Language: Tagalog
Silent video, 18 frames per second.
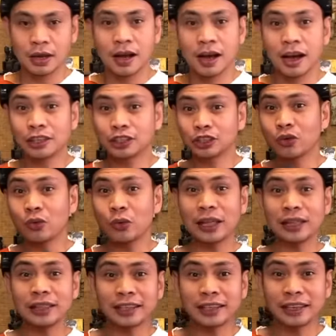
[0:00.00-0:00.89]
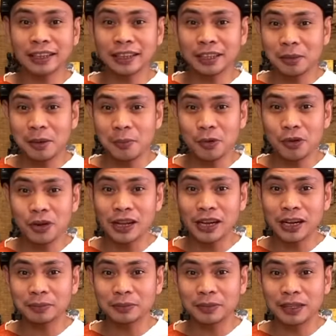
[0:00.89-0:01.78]
At kung welding rod naman po
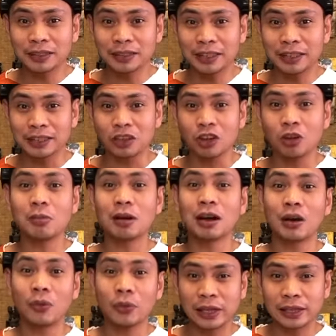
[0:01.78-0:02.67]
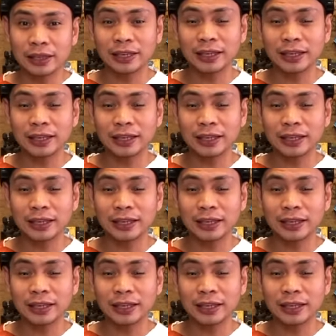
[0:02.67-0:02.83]
hanap natin o mga welding